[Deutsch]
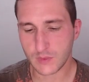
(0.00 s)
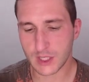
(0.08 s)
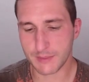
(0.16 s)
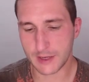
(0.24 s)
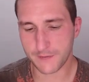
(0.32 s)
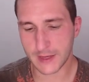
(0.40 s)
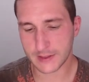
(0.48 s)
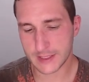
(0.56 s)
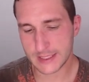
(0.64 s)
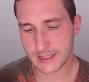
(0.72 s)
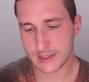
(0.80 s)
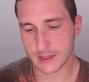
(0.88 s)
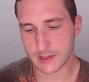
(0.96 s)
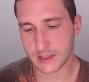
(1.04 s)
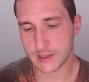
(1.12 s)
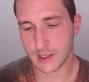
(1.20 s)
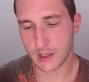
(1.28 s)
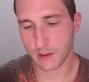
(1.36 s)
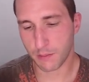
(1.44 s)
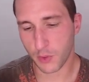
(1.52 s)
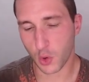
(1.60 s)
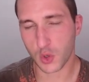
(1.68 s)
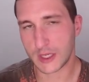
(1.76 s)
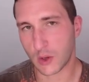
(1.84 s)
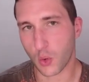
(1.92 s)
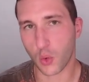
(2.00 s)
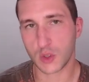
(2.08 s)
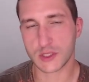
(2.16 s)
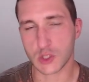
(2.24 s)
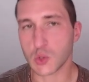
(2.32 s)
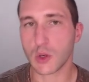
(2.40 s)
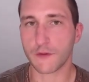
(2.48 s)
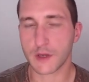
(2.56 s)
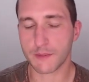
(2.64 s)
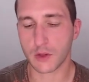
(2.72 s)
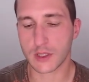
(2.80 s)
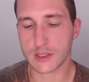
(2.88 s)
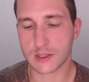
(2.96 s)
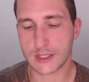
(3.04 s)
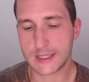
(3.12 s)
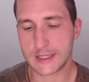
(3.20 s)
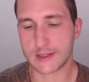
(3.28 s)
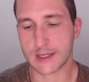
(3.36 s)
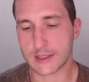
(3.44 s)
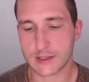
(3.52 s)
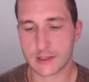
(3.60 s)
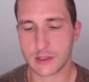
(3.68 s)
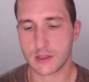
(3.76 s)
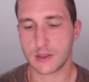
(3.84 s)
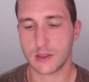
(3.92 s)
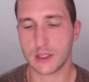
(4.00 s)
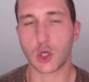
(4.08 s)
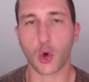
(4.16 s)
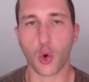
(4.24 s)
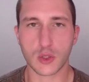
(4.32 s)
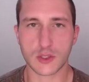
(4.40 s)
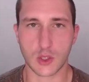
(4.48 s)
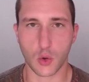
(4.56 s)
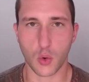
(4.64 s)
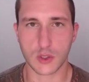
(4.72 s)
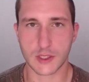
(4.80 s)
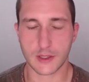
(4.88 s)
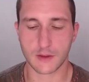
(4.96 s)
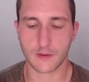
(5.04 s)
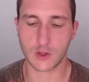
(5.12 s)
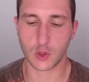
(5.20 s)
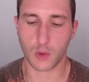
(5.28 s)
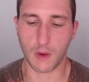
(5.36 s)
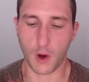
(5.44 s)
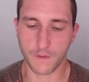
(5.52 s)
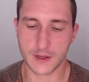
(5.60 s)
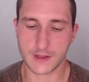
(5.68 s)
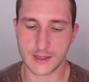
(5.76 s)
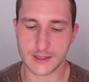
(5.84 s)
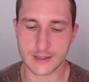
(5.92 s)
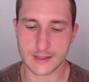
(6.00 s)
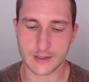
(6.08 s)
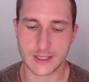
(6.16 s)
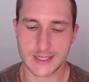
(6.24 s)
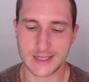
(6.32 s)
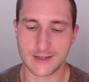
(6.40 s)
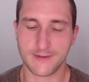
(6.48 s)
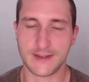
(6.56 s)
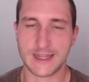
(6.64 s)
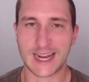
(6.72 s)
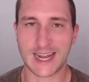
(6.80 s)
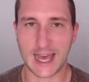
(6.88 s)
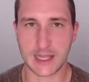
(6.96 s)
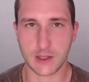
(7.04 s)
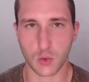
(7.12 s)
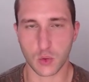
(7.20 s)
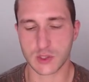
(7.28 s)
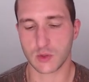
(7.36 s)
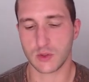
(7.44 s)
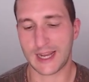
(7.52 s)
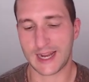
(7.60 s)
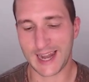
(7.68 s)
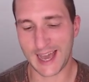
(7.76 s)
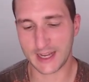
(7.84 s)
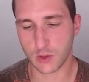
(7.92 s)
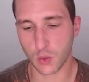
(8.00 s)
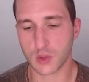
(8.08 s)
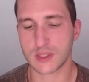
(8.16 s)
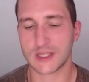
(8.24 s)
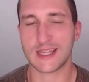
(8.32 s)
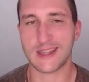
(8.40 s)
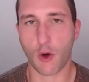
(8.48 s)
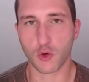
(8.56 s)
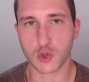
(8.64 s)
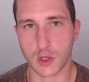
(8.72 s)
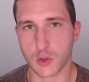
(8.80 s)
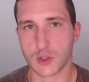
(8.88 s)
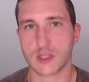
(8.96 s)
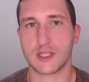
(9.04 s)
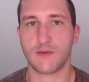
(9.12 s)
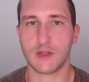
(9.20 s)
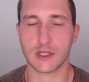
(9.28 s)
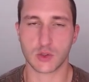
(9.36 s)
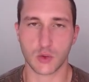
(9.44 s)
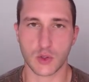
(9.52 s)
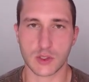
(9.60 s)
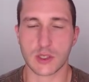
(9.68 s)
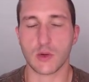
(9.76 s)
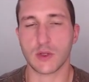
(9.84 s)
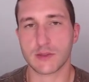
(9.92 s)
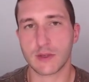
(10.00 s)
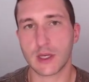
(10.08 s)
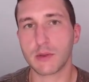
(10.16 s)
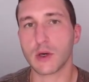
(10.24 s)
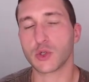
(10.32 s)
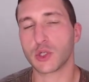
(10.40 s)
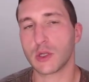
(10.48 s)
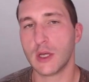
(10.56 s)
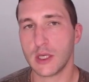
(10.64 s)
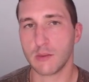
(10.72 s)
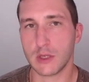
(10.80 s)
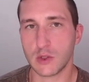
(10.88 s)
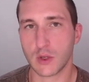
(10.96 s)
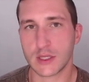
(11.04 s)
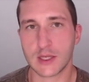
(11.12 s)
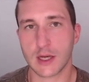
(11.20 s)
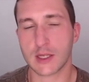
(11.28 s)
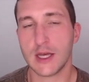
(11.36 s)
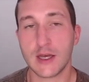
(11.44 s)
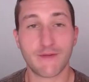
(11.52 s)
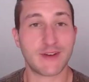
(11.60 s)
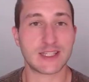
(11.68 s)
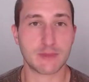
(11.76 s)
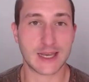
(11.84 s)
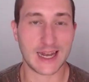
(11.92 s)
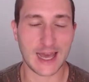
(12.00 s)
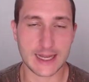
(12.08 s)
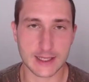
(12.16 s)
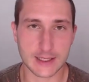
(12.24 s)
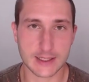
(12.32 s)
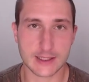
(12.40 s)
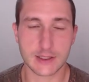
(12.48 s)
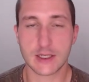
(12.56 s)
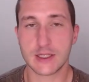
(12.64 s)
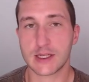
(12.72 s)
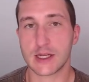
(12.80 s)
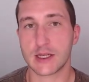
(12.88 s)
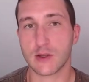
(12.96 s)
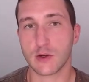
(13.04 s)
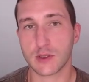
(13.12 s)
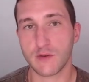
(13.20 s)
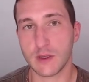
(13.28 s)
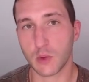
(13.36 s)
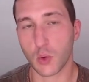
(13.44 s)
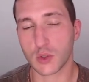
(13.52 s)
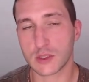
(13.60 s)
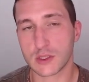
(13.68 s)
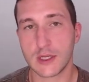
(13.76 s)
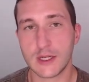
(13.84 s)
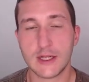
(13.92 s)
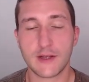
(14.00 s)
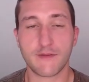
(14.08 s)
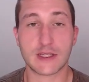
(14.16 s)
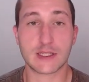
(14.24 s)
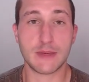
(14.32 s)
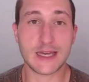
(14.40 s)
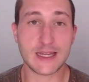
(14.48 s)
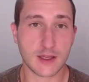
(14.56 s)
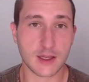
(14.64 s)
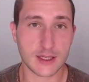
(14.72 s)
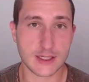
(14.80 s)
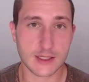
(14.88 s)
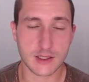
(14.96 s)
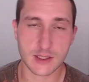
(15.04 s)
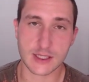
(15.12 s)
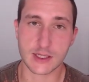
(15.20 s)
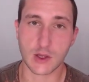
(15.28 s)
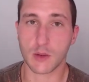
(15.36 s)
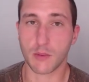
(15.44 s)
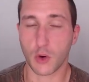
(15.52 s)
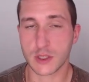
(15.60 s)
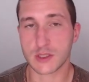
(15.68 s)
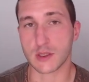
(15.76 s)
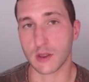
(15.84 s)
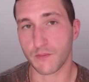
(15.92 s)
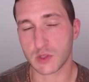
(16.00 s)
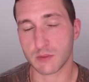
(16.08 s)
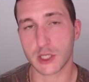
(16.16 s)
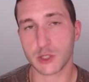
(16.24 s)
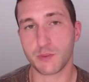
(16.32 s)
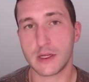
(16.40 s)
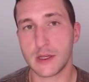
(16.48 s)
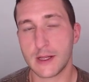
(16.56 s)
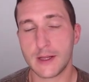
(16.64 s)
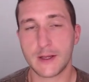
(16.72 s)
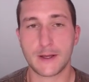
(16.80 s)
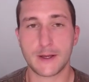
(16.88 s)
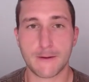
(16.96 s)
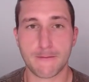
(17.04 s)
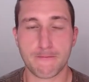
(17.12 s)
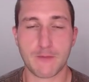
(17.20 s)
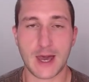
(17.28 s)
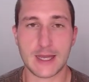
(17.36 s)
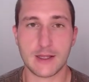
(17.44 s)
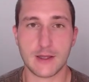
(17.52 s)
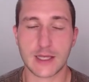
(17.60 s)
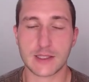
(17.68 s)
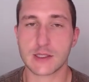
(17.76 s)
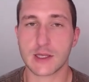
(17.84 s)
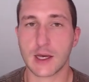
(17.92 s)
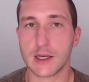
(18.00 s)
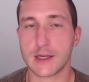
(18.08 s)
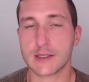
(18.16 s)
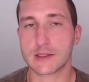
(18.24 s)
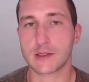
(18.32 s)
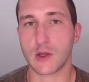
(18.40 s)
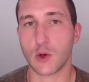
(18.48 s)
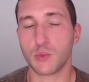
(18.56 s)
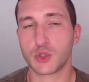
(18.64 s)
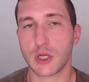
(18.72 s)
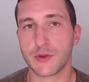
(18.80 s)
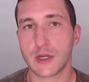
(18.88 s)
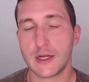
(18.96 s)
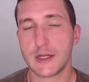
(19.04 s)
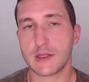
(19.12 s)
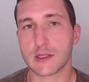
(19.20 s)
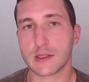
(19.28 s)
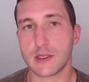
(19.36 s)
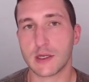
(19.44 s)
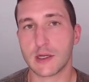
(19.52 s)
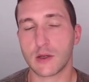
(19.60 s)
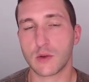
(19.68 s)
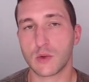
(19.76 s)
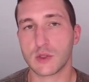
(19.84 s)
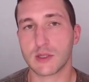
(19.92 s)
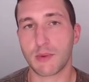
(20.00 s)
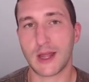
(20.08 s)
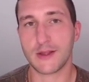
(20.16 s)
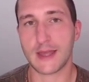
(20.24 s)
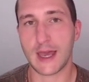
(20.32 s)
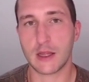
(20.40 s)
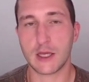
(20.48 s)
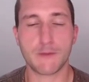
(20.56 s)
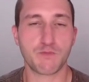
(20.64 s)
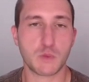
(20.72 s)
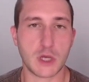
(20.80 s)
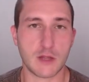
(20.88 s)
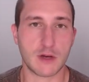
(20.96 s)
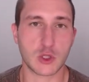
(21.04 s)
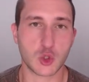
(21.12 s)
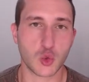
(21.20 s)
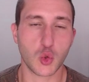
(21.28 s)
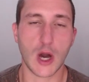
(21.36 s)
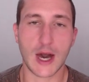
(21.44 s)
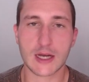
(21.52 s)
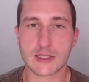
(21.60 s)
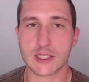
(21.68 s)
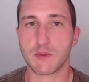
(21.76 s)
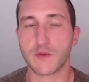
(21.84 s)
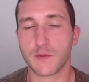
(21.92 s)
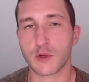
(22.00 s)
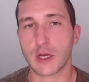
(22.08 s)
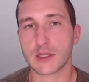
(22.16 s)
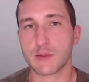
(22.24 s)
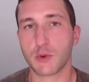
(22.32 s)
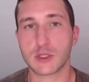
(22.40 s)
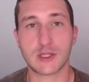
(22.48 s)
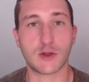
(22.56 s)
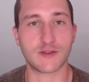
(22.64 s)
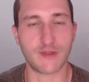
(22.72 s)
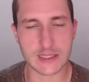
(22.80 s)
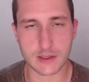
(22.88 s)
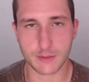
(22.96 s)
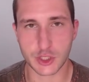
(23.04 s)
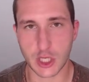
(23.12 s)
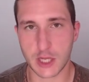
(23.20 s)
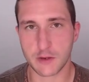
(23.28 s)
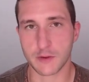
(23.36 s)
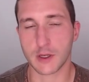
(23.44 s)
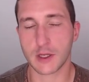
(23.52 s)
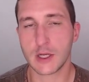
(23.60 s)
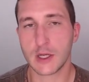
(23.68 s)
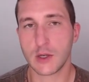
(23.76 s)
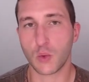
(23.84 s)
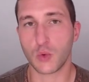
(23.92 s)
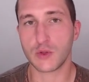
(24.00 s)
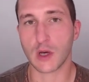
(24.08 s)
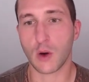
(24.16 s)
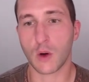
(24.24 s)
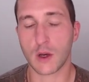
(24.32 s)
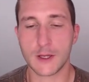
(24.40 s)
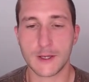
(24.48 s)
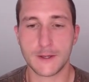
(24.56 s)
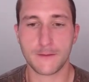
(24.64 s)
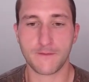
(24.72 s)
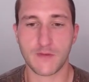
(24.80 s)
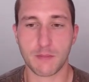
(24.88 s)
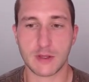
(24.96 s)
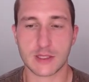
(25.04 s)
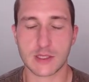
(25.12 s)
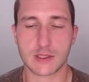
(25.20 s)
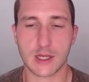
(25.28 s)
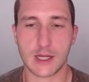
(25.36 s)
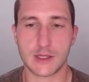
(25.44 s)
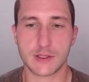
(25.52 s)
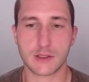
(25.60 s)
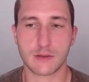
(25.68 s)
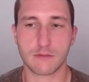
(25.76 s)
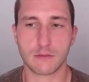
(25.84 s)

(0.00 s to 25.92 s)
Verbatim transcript: im Endeffekt, dass diese Brokkoli-Rose so aufgebaut ist, dass die große Rose wiederum aufgeteilt ist in viele kleine Rosen und die kleinen Rosen genauso aussehen wie das größere. Und deswegen habe ich auch schon im Intro gesagt, was im Kleinen gilt, gilt genauso wie im Großen. Was im Inneren gilt, gilt auch im Äußeren. Zum Beispiel ähm, eine nächste Sache ist der Umstand, dass ja unser Planet Erde etwa zu 80 bis 85 Prozent aus Wasser besteht. Ja? Und auch, wenn man das jetzt als